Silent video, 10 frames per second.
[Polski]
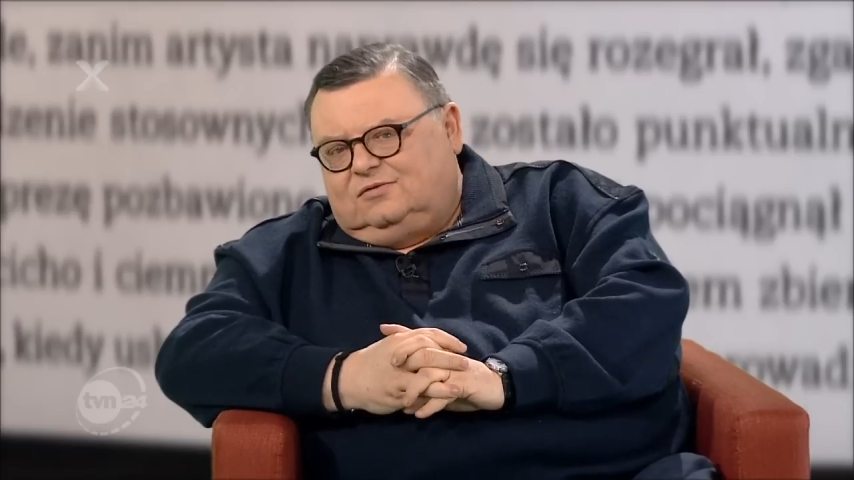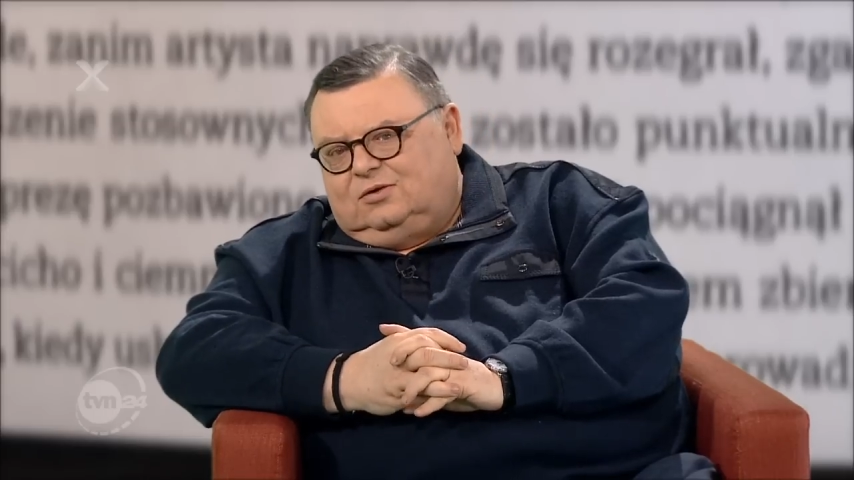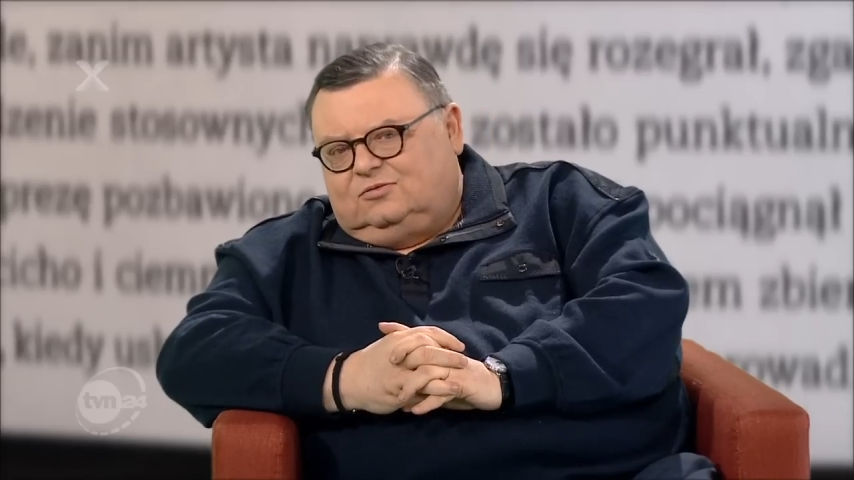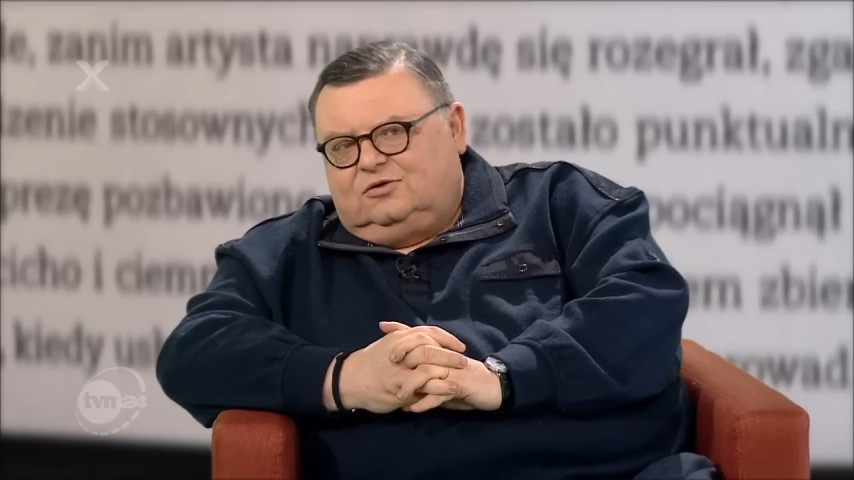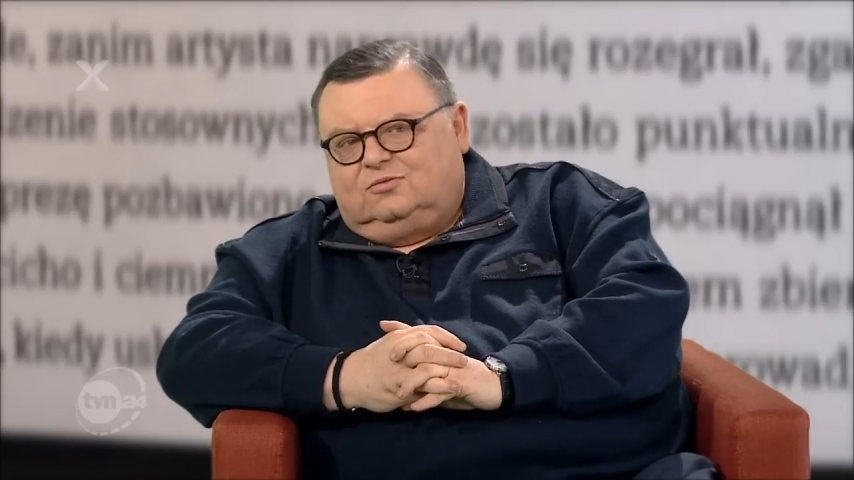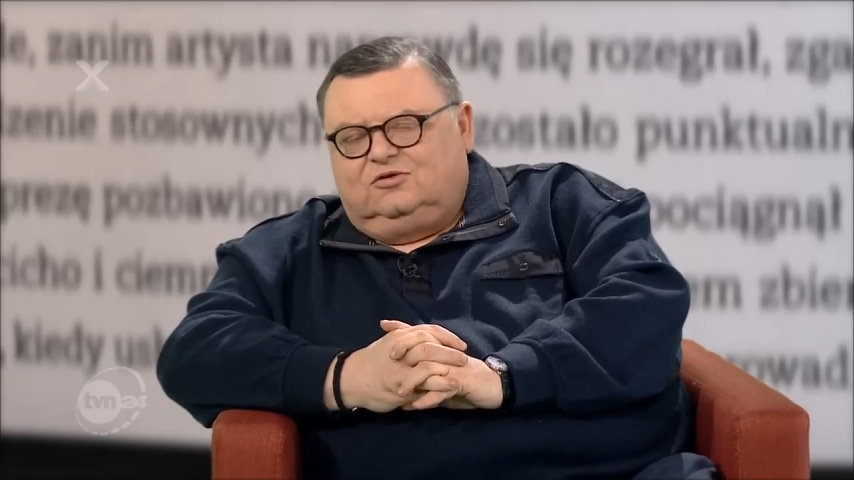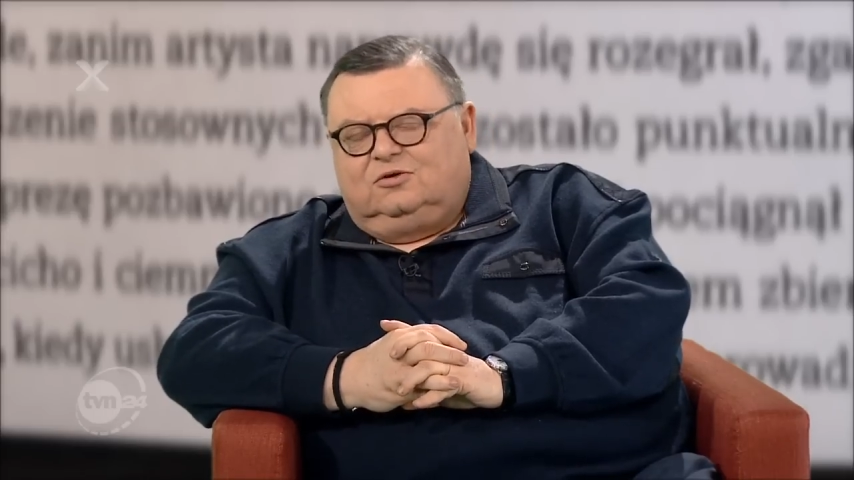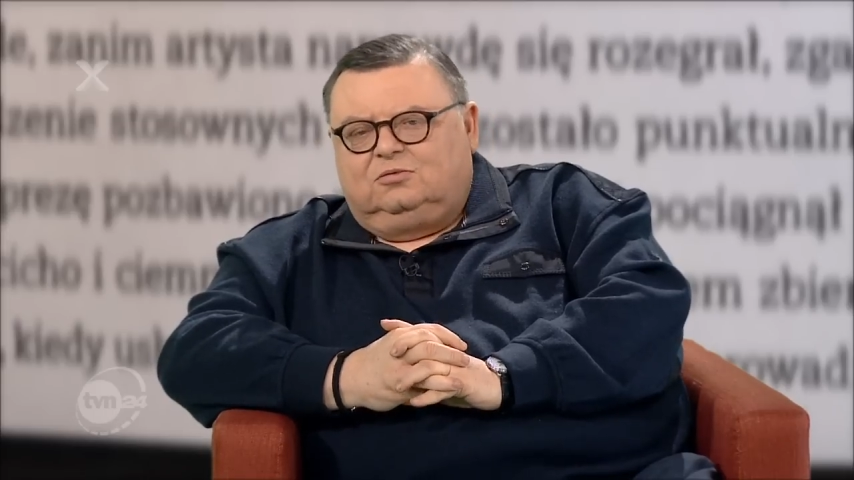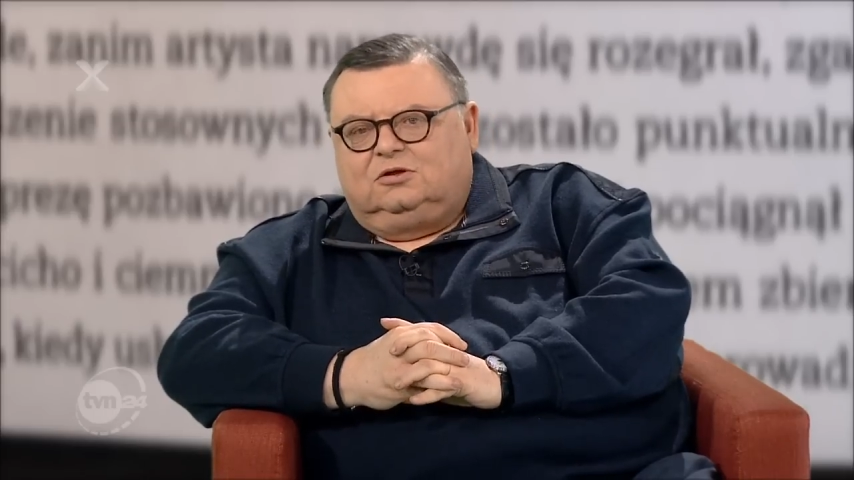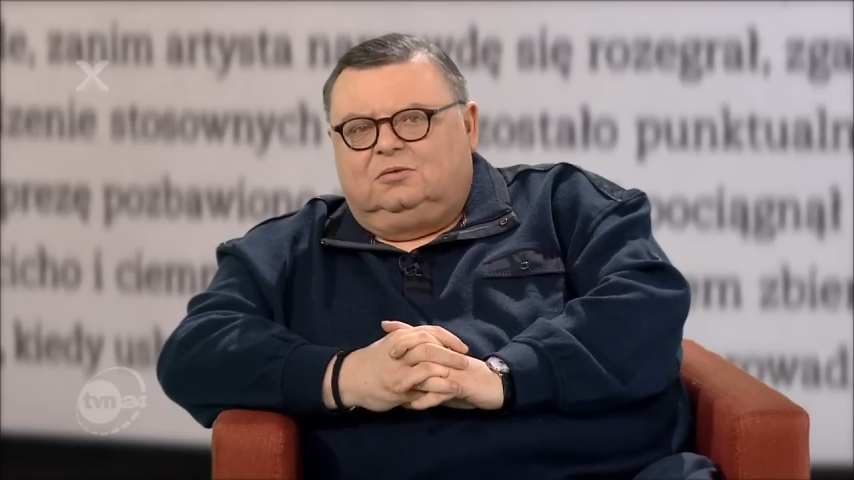wiem, co mi
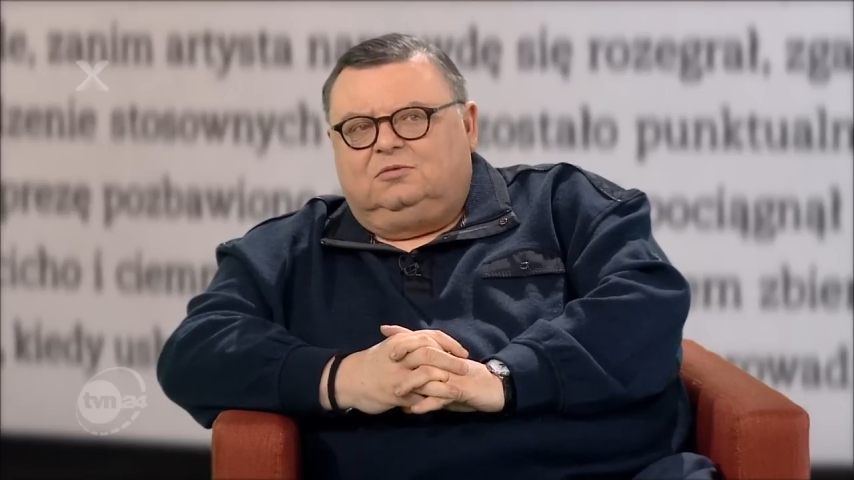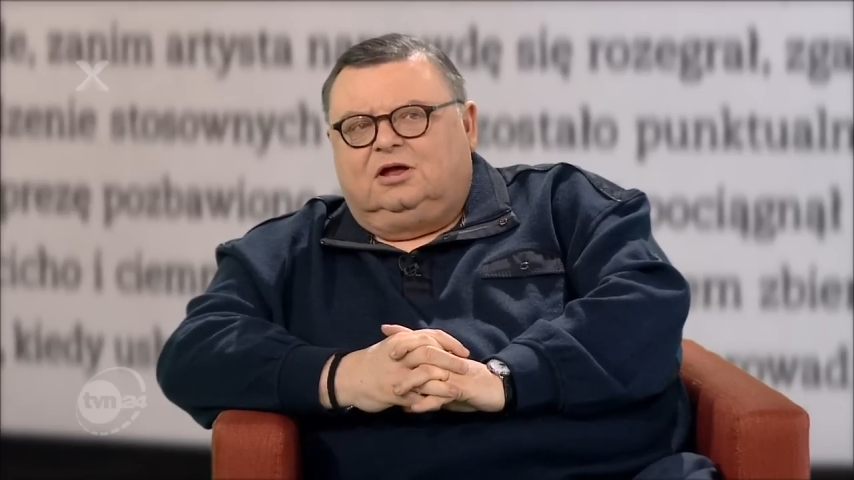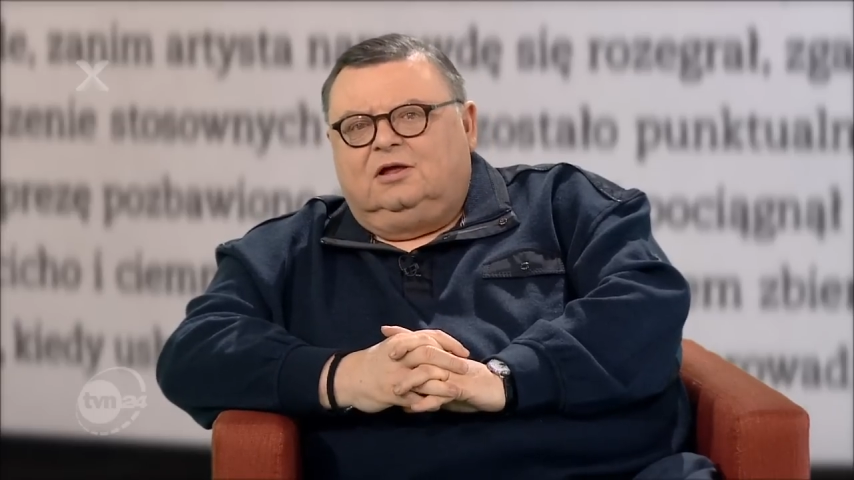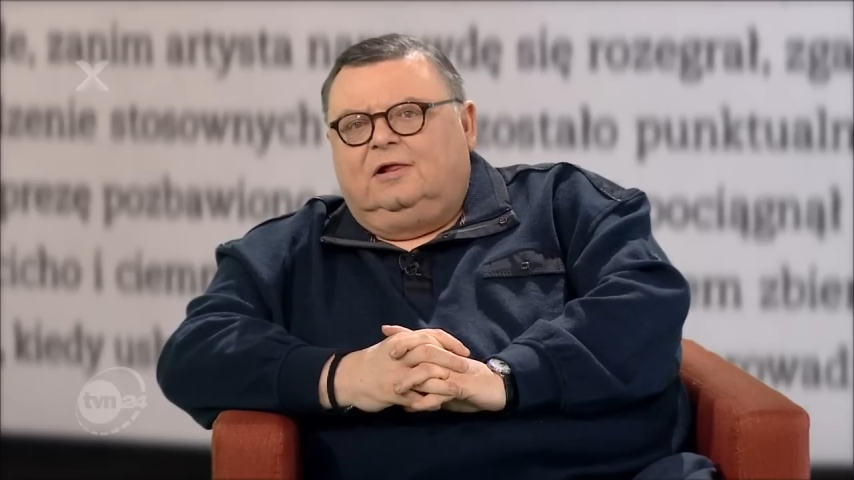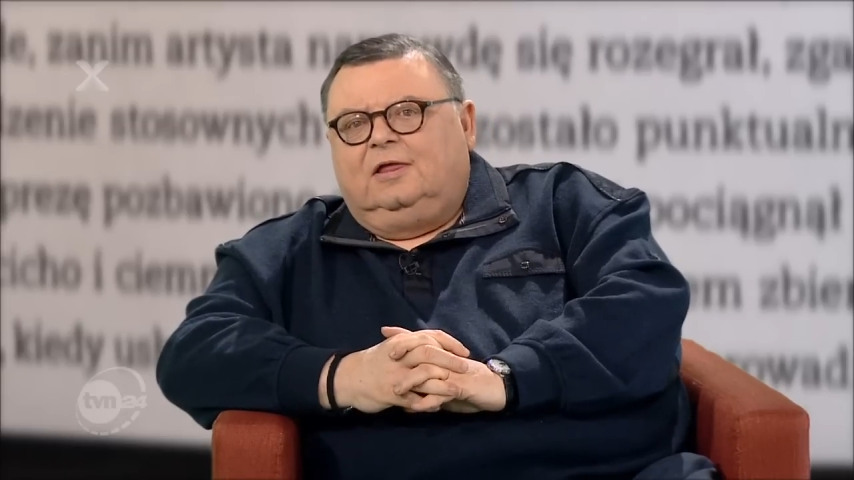się podoba.